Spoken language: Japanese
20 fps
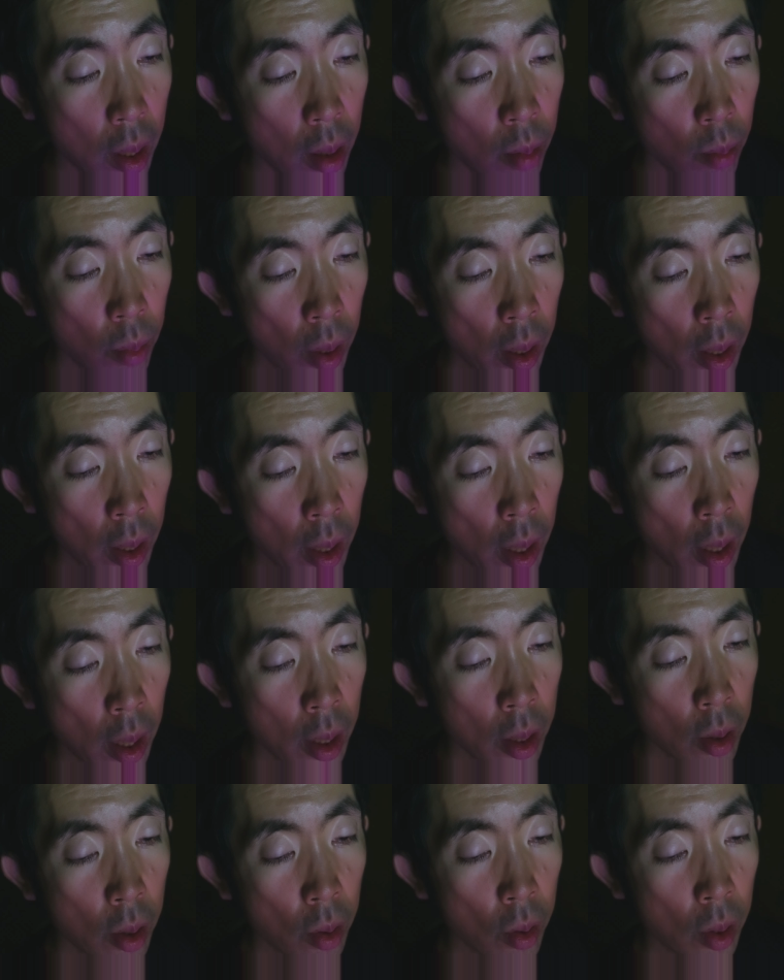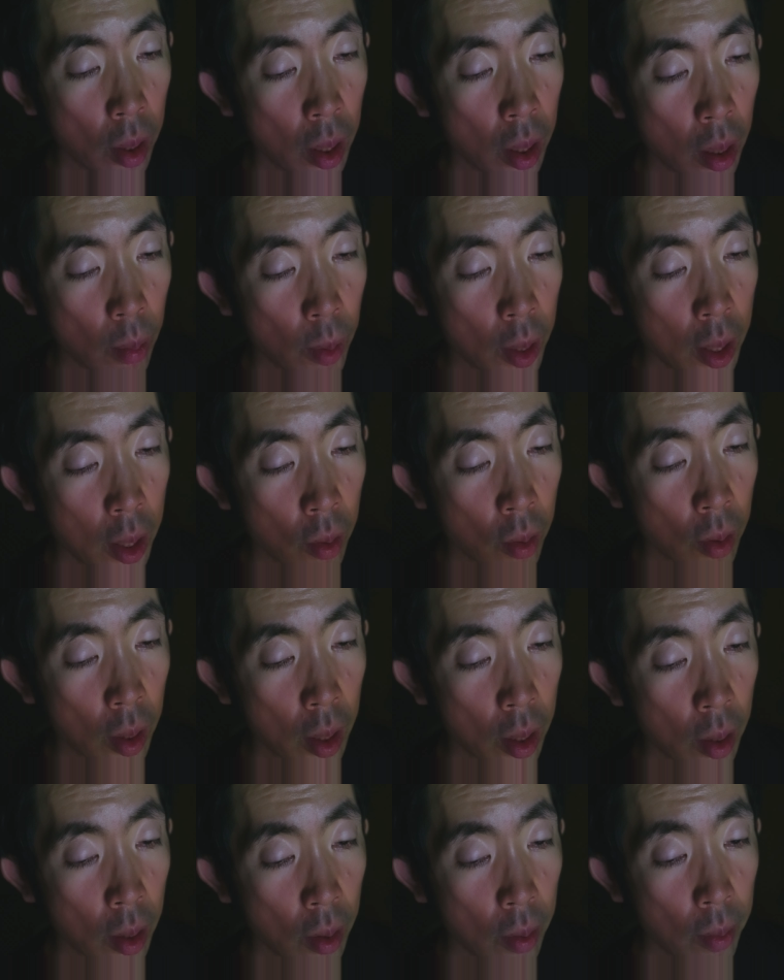みんなすぐに辞めちゃうんです
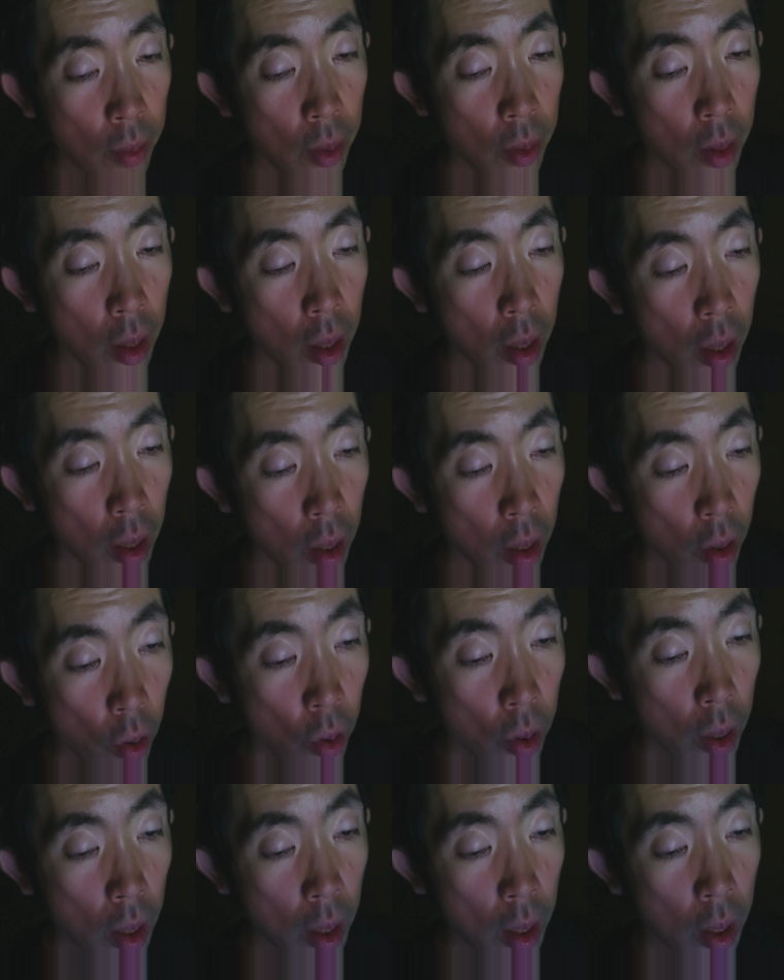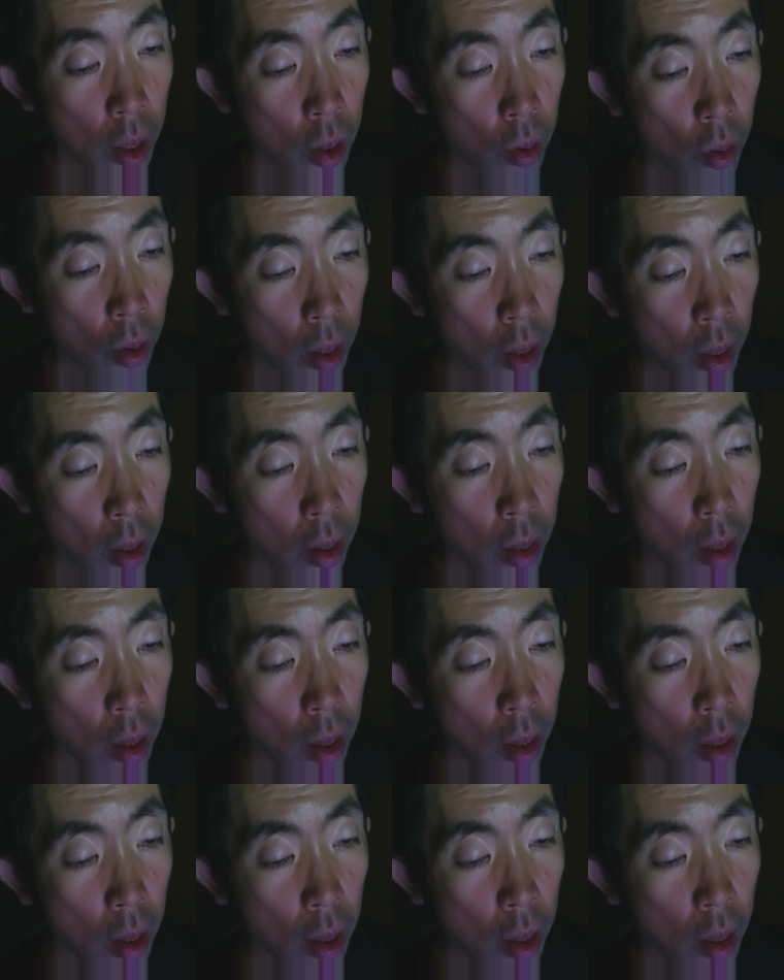よ。よくて2週間。